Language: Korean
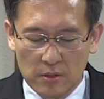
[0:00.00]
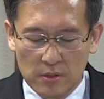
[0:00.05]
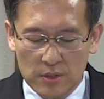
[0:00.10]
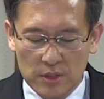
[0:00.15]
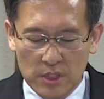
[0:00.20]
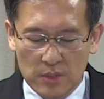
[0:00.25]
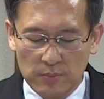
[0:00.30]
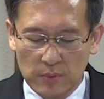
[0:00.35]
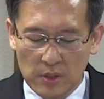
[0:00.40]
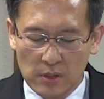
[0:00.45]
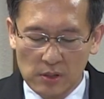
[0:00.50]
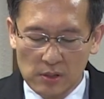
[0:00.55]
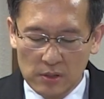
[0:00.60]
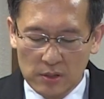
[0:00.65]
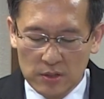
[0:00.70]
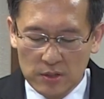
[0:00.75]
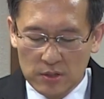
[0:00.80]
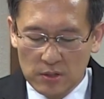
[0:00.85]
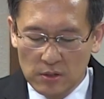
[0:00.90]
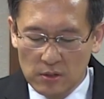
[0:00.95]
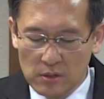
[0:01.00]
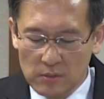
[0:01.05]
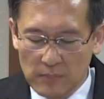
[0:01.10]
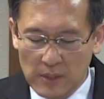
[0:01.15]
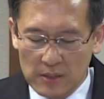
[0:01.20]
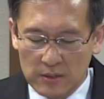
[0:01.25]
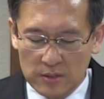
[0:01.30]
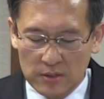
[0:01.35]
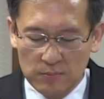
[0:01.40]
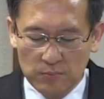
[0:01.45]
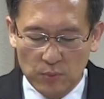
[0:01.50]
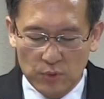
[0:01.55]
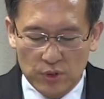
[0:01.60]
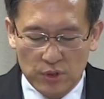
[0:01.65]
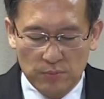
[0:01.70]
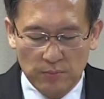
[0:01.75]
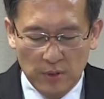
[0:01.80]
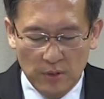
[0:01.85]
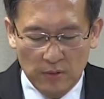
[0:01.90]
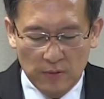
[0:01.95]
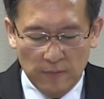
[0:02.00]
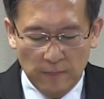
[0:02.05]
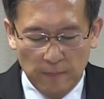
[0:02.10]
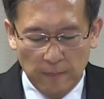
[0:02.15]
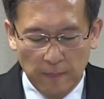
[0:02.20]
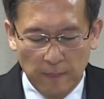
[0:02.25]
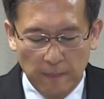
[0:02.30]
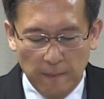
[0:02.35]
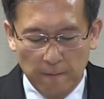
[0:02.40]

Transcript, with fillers: 11절 말씀 보시면